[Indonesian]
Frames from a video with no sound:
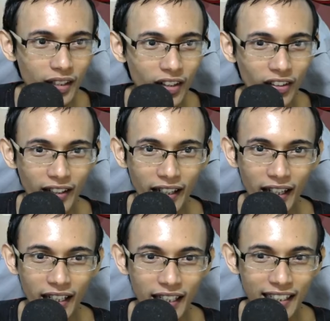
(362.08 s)

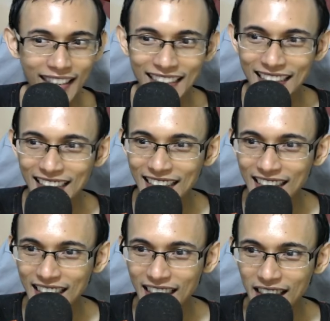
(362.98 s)
Oke
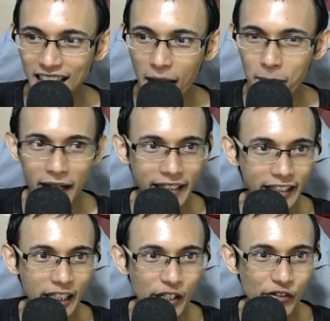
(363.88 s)
okay. Ini apa
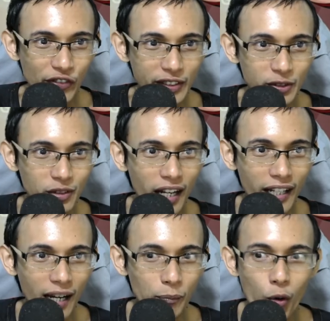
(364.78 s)
ini? Ini event juga
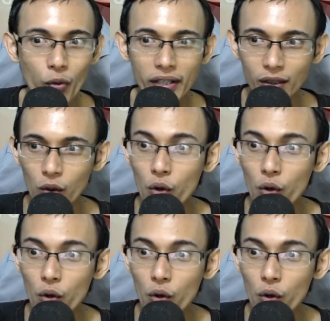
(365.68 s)
ya Power Oh